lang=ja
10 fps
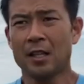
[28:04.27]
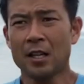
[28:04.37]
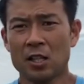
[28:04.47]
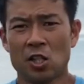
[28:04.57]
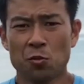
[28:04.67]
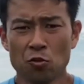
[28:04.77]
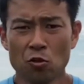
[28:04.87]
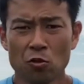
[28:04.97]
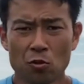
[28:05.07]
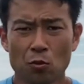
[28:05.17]
で、やはり自
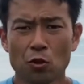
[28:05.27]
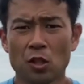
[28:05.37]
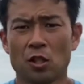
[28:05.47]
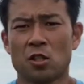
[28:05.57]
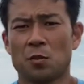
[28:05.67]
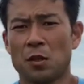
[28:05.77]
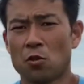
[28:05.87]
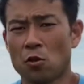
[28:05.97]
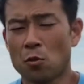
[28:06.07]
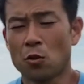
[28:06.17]
分の持っている
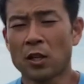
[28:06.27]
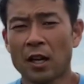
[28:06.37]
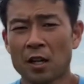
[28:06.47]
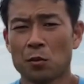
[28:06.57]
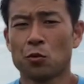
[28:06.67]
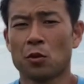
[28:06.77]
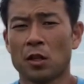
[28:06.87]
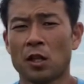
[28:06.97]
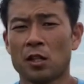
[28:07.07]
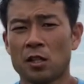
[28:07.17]
スピードよりも高いもの
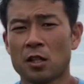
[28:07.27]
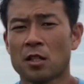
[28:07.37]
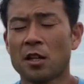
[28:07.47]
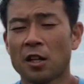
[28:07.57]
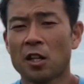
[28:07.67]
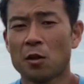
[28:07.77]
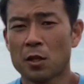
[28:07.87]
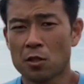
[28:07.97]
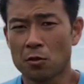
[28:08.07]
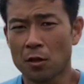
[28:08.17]
がね、引き出されてき
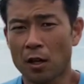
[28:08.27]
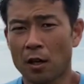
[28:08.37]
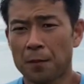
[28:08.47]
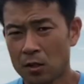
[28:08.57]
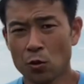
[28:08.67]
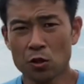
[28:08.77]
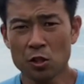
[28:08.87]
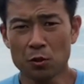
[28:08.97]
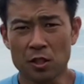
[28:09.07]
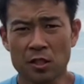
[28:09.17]
ますので、どうし
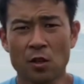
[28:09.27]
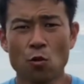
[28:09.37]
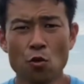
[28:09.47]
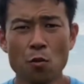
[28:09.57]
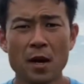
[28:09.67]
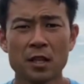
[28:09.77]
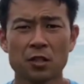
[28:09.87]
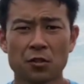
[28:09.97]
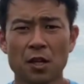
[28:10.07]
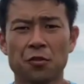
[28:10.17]
てもですね、
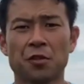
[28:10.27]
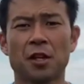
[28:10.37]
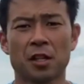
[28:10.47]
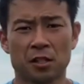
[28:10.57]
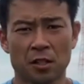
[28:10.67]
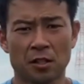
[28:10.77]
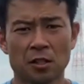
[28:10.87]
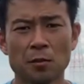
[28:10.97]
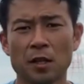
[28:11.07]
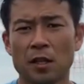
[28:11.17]
オーバーストライドになりがちで
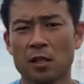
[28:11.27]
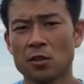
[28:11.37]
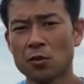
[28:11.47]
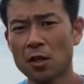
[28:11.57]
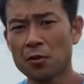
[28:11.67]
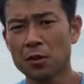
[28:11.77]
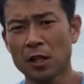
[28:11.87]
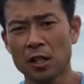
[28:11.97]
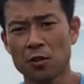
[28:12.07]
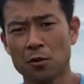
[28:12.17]
す。つまり、ストライド
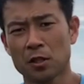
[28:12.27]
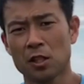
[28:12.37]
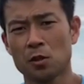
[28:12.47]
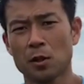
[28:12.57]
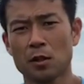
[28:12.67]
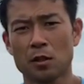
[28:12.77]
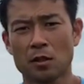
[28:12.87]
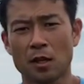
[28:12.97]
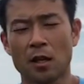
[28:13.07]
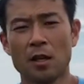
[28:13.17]
だけ広がってしまってで
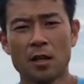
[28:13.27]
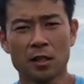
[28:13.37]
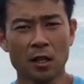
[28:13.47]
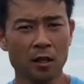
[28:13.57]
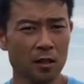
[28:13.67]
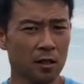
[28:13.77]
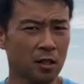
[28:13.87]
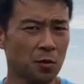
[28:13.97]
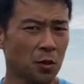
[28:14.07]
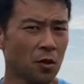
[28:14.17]
すね、結果です
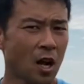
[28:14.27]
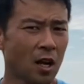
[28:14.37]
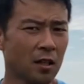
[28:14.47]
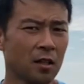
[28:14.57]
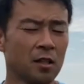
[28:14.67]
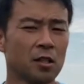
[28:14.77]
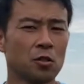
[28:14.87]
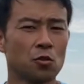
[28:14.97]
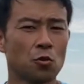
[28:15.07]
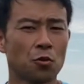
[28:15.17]
ね、スピードが上がっていないと
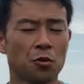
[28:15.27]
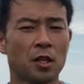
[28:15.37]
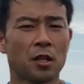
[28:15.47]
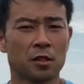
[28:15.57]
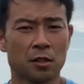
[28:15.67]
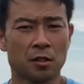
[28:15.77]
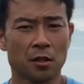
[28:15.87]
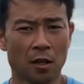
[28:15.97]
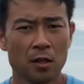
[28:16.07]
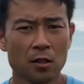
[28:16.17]
いう状況になりがちです
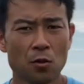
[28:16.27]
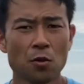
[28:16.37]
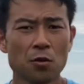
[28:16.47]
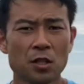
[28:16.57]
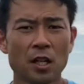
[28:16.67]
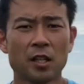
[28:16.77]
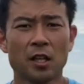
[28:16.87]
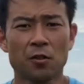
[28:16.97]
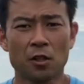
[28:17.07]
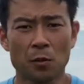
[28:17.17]
ね。なので、これを避けて
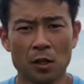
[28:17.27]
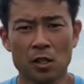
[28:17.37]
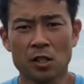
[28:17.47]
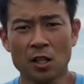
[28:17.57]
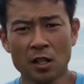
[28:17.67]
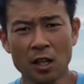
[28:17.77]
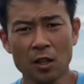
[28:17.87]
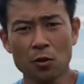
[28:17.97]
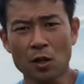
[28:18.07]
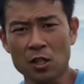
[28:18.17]
いくために、しっか
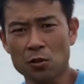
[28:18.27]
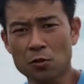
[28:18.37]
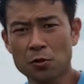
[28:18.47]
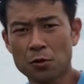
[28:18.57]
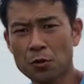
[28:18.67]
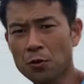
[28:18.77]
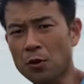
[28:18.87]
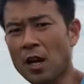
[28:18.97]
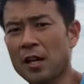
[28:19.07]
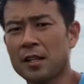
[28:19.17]
りと足をくるくるくると
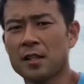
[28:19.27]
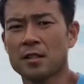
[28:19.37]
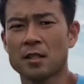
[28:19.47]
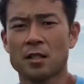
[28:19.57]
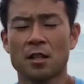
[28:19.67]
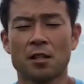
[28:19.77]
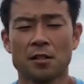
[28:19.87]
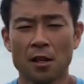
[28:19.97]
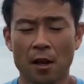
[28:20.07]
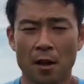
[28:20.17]
回転させてで
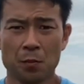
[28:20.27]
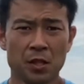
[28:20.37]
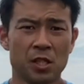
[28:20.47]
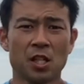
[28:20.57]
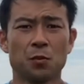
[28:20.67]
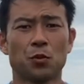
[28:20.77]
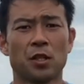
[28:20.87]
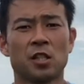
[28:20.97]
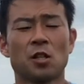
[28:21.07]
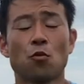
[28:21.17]
すね、ピッチアップを
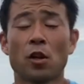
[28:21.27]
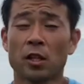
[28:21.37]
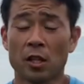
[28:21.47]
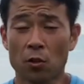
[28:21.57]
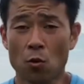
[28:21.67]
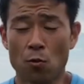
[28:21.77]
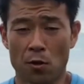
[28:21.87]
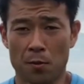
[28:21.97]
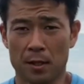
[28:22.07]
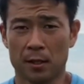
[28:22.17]
ね、してもらいたいなと
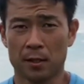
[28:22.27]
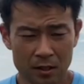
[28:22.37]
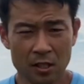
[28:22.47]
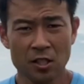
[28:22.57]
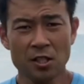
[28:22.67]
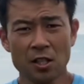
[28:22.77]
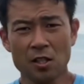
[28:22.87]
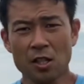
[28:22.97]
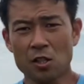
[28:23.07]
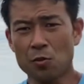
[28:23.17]
思います。で、自然
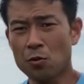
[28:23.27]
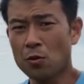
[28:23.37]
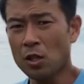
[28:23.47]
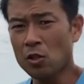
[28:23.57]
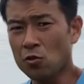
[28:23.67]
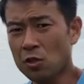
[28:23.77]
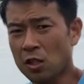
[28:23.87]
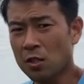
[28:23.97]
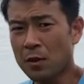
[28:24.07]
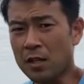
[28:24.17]
にね、自分のね、重
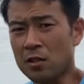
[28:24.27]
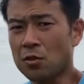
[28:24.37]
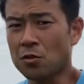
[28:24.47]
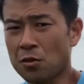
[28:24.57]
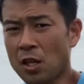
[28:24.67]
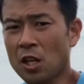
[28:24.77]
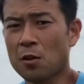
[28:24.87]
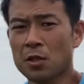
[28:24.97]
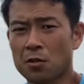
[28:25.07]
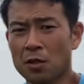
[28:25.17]
心が前に進んでい
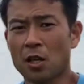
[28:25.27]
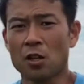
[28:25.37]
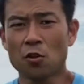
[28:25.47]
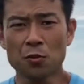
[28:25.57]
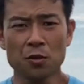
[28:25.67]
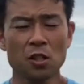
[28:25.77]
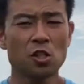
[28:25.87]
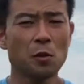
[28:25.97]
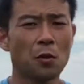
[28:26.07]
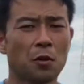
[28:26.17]
きますので、余分に
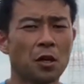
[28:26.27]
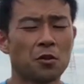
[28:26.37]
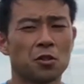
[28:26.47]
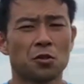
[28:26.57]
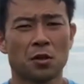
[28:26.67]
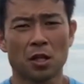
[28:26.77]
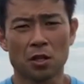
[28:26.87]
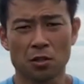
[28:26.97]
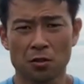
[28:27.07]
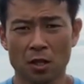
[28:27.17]
地面を蹴る必要がな
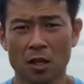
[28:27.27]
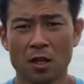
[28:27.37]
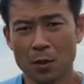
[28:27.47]
いですよね。